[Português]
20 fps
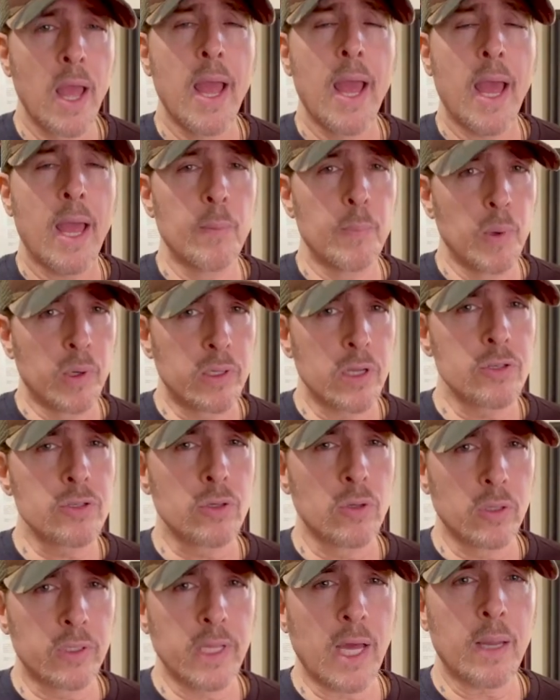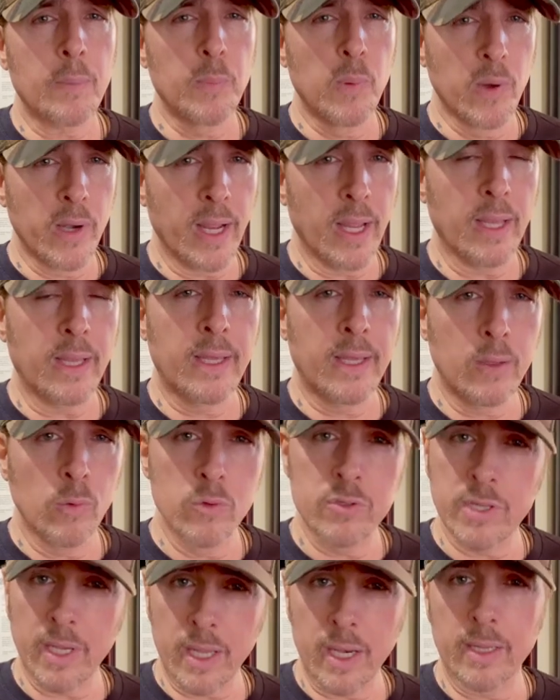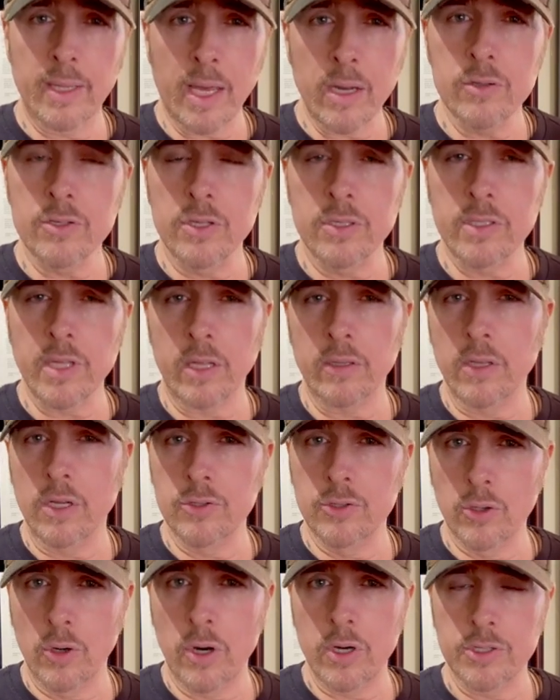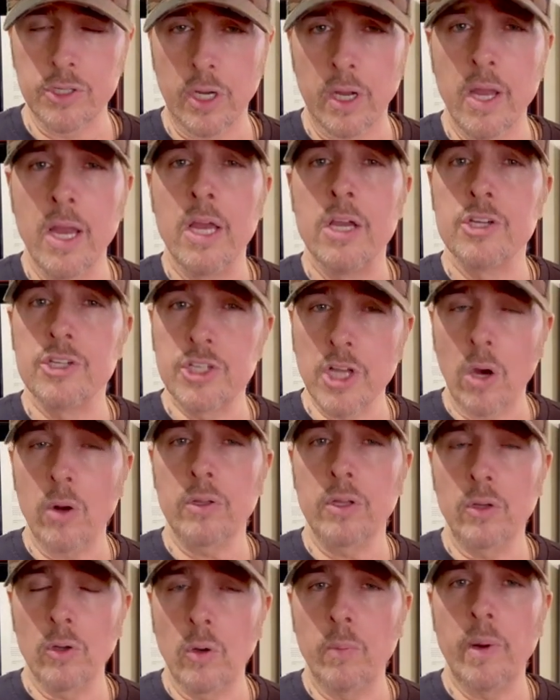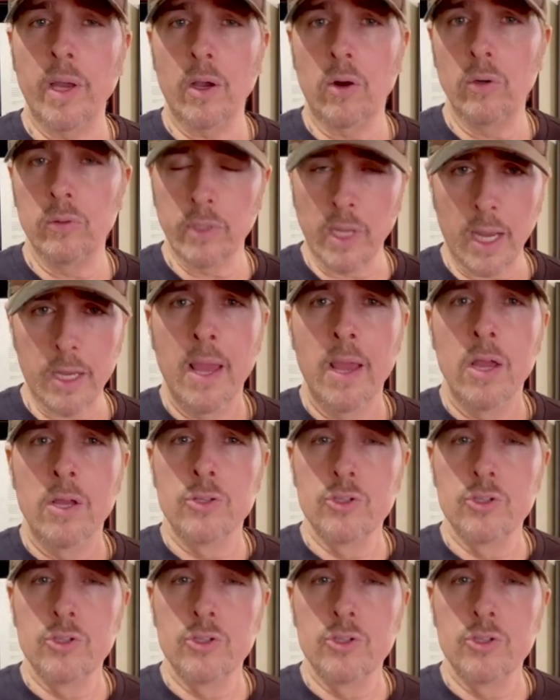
É importante notar, porém, que o secretário de Estado da Georgia já ordenou uma recontagem.